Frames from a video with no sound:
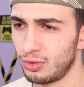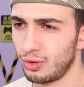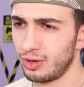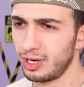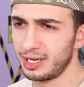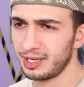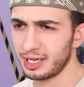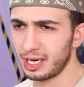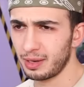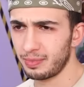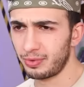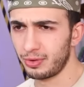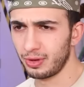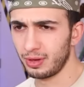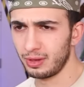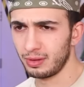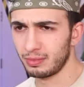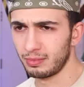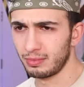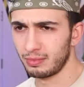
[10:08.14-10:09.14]
Bu goril ne
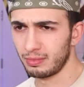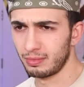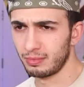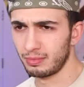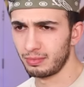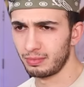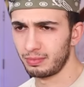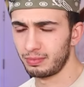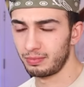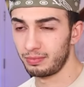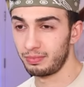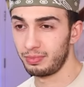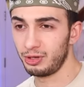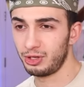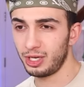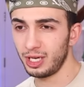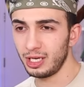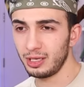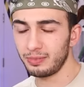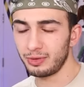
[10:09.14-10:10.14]
yapıyor? Bir
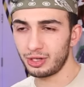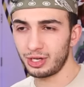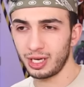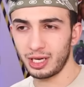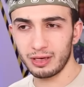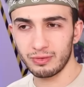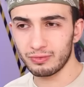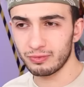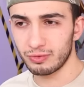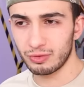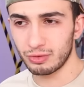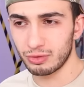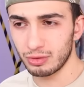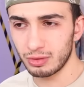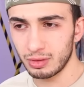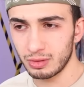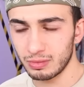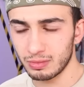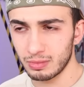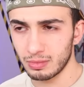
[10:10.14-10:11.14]
şey bir şeye
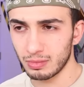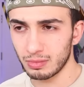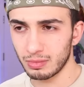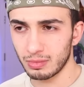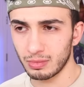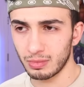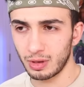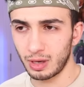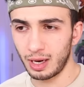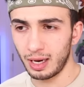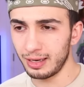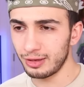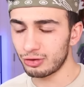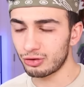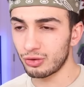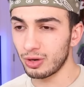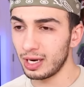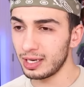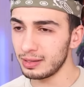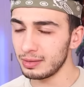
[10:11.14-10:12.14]
vurdu. Aa
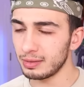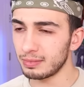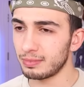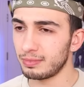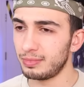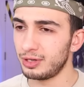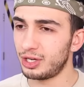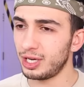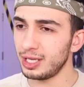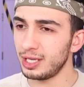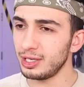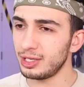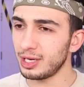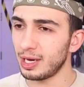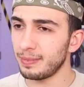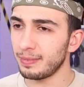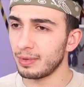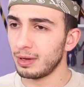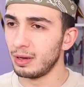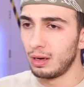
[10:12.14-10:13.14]
şu an bir şey
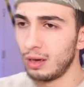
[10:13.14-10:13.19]
diyeceğim.